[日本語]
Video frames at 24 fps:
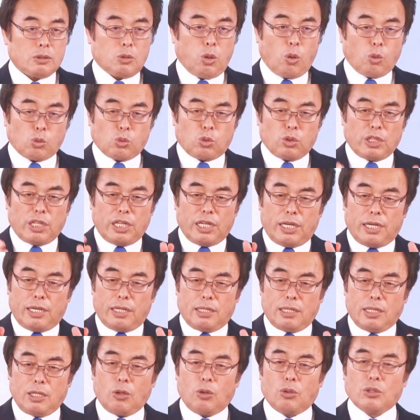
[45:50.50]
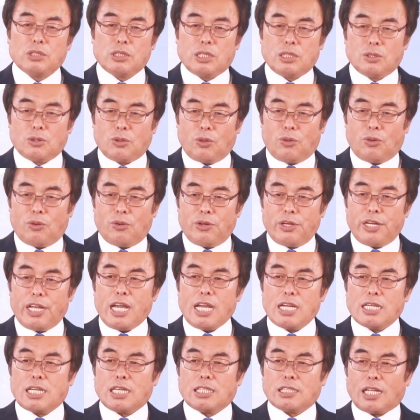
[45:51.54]
本に日本人の礼
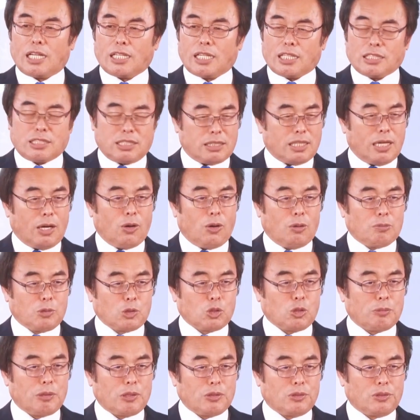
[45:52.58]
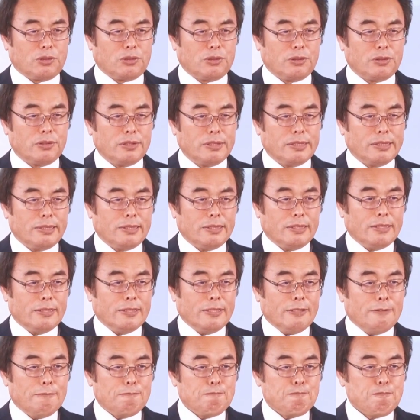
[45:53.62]
儀正しさを求める
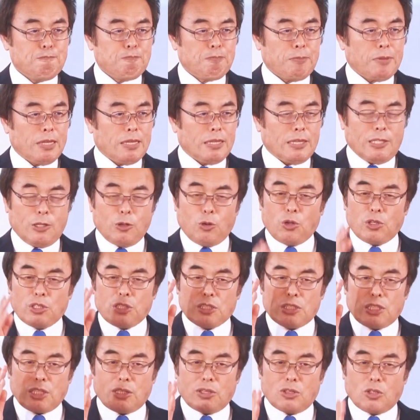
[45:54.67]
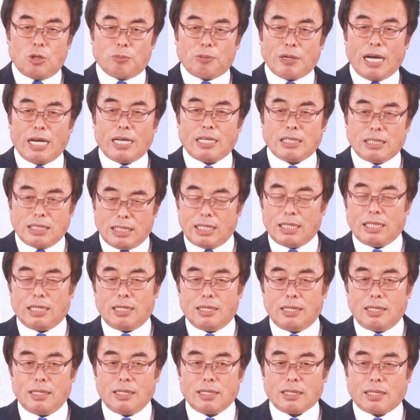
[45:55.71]
日本人の場合に
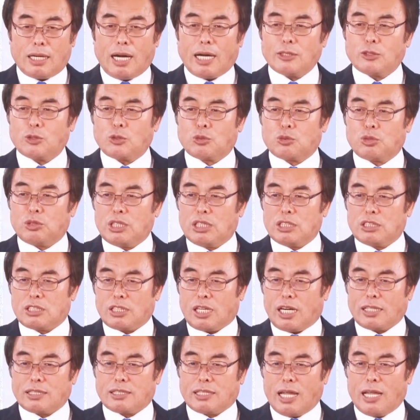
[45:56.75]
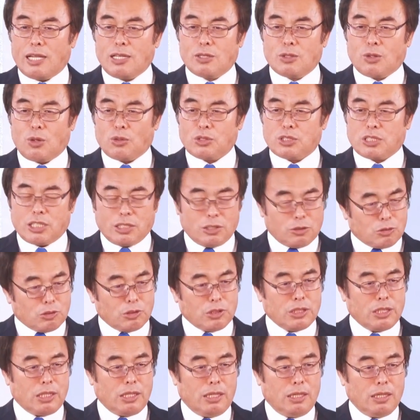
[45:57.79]
家族にすら伝道しにく
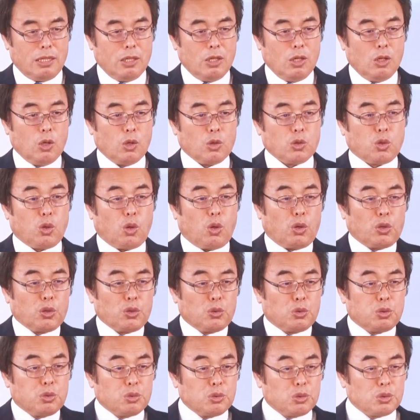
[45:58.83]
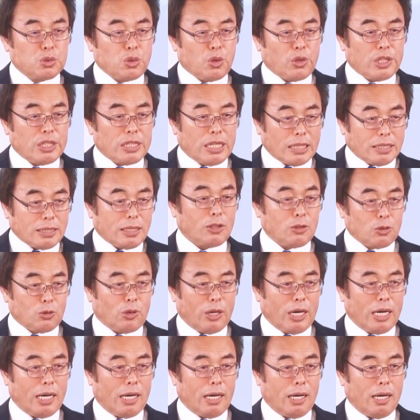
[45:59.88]
いそういう風土になってるの
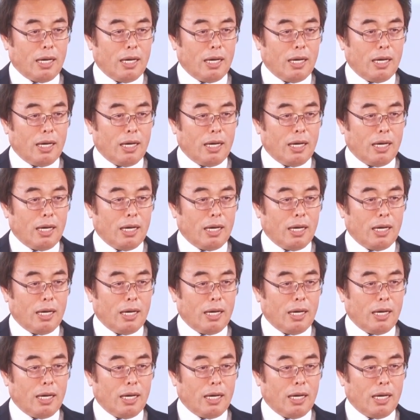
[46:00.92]
は